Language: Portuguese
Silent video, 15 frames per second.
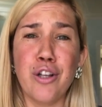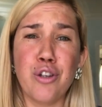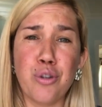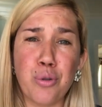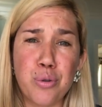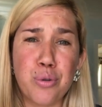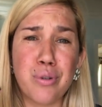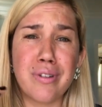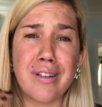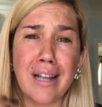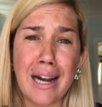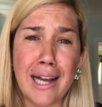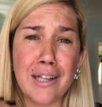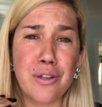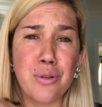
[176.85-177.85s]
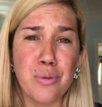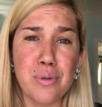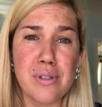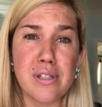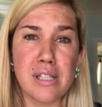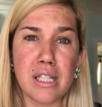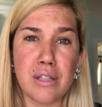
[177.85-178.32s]
tudo
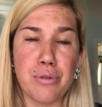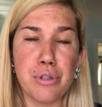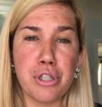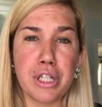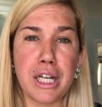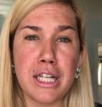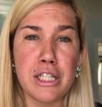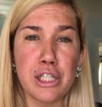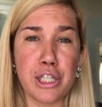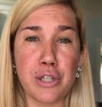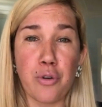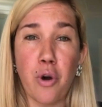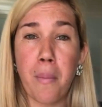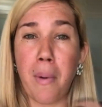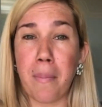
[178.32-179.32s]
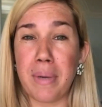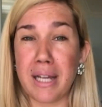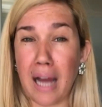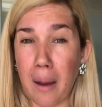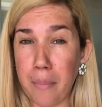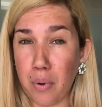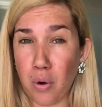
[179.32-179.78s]
traduzido direitinho, como
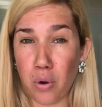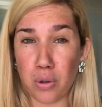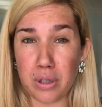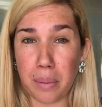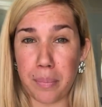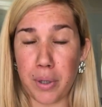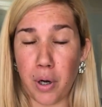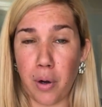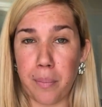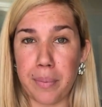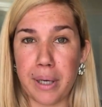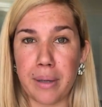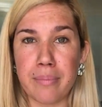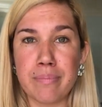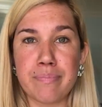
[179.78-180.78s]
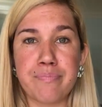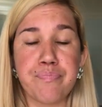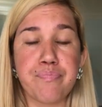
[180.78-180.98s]
aplicar por conta própria,